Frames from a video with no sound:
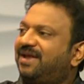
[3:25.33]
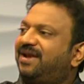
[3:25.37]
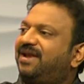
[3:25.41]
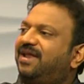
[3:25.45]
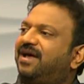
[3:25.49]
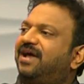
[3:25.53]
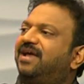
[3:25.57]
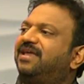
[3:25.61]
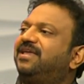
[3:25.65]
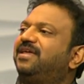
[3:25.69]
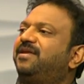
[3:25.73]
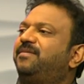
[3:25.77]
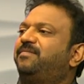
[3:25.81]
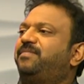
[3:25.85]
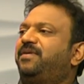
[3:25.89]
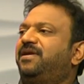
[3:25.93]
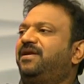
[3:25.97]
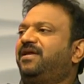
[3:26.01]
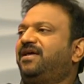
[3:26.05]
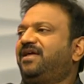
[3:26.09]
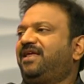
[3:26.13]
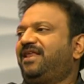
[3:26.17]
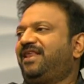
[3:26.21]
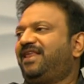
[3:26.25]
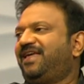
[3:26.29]
நான்
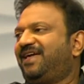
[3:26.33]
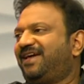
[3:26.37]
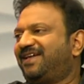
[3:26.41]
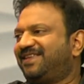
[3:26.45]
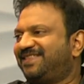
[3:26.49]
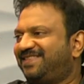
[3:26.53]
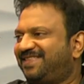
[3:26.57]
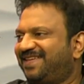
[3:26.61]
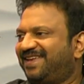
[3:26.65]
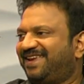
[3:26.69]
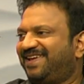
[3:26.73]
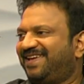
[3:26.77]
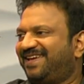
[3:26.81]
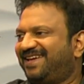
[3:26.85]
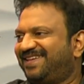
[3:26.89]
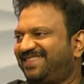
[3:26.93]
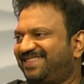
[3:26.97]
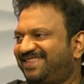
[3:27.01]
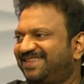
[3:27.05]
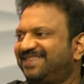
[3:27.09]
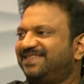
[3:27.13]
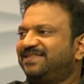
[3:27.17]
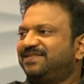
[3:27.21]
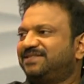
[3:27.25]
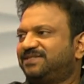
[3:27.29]
இருப்பேனா இல்லையான்னு
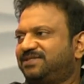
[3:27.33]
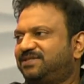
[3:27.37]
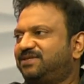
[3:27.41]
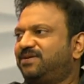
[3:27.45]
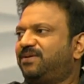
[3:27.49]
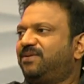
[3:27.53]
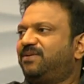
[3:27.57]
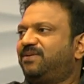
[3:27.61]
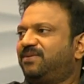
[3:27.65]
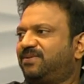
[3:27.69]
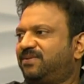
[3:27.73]
தெரியாது ஸோ